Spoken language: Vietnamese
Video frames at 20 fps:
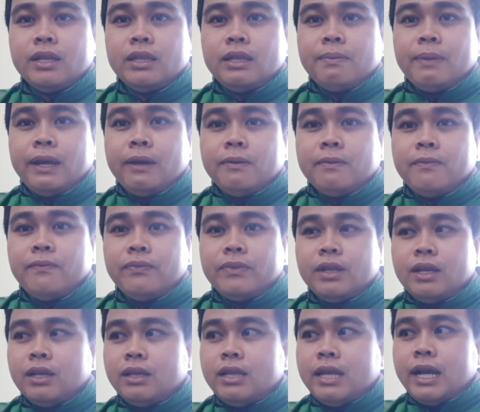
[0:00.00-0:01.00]
tiếp theo
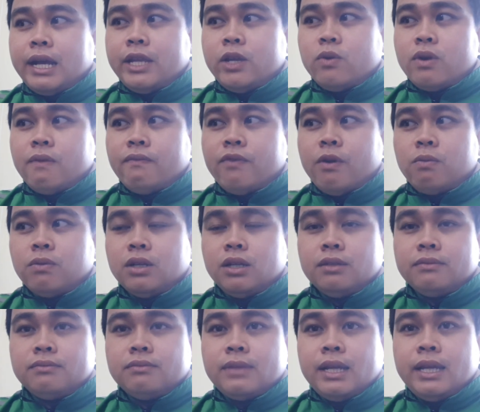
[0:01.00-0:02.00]
về cái vụ đồng phục
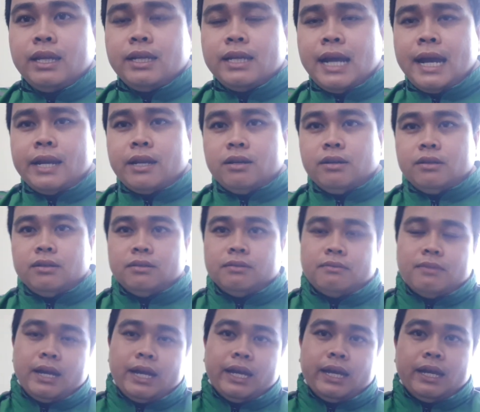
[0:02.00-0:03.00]
nữa đi ra đường
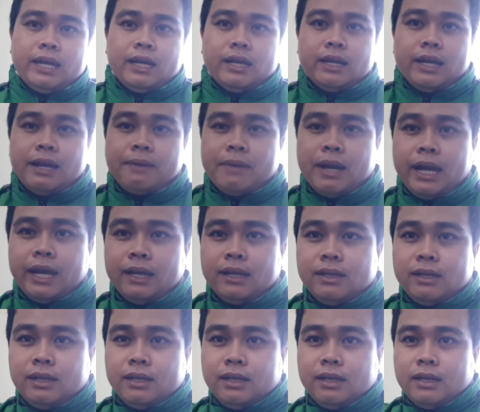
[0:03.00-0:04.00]
mà các bạn